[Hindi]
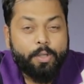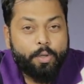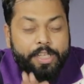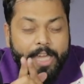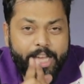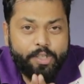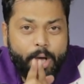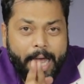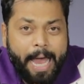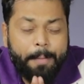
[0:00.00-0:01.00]
तो ये
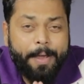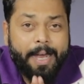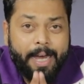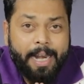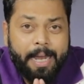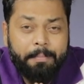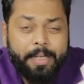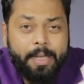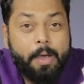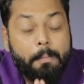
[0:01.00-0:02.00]
जो ऐप है
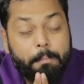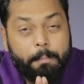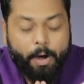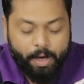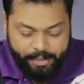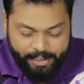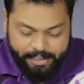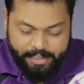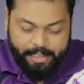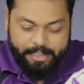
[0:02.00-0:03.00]
अलार्मी बहुत ही
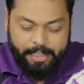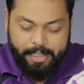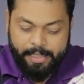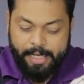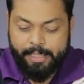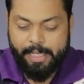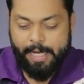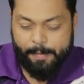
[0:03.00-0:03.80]
अच्छा है चलिए देखते